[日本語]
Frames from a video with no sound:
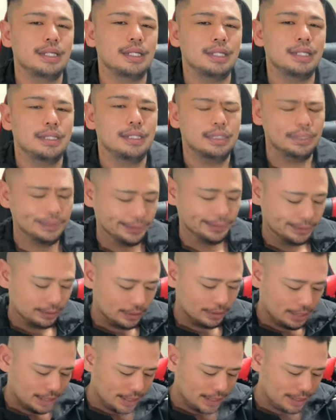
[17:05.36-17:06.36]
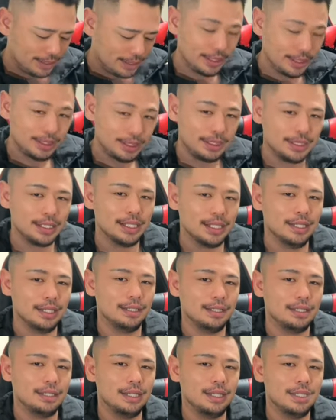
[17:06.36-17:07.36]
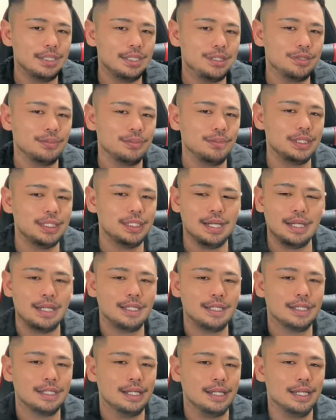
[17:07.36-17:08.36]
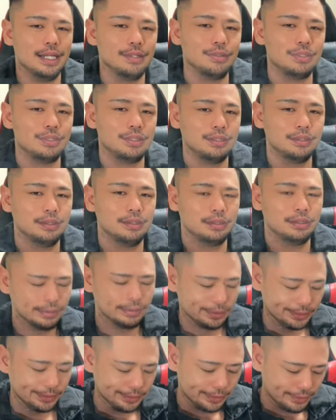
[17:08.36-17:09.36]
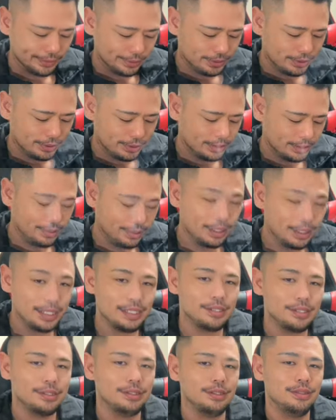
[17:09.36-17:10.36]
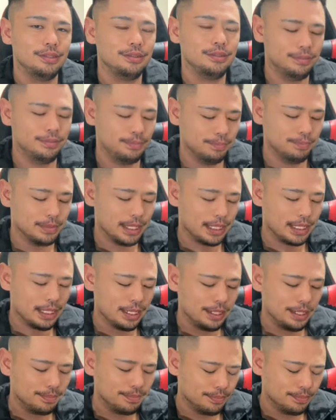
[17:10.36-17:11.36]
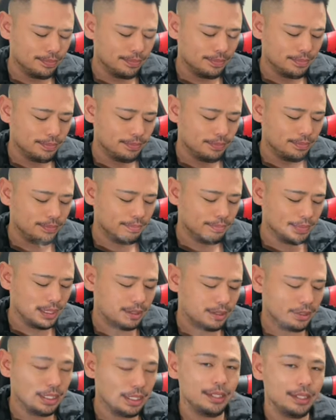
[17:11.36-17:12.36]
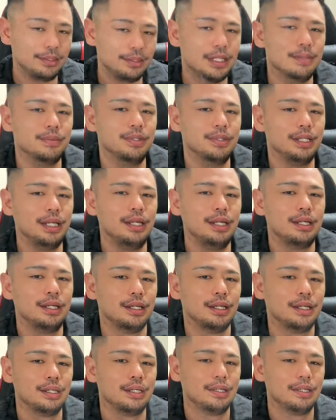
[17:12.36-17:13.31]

ただ配信時間が異常に長いから、あの人ナイスまかれまくられるかもね。